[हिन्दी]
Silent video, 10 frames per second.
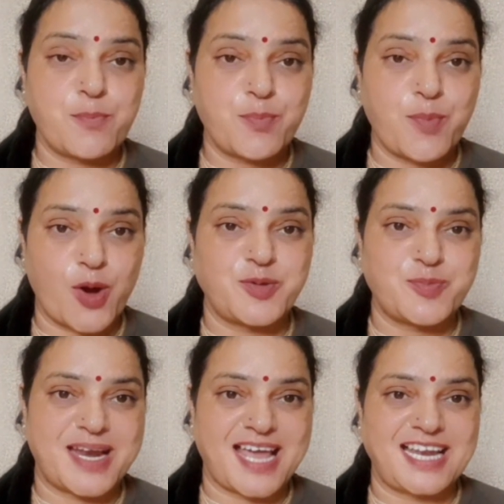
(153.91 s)
पॉट
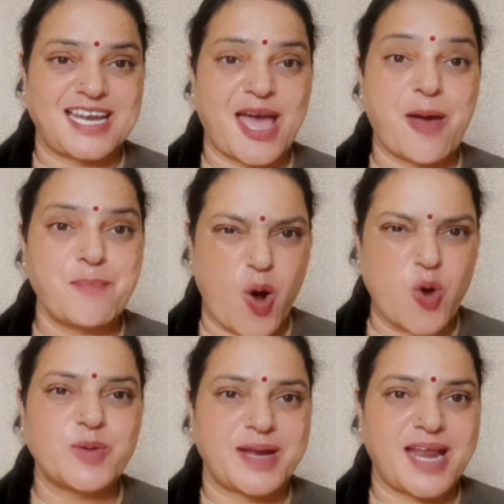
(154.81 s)
बना लेना है पाउट
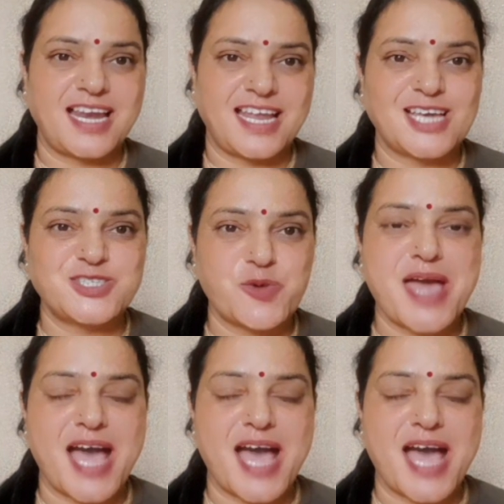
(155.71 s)
बना लेना जो भी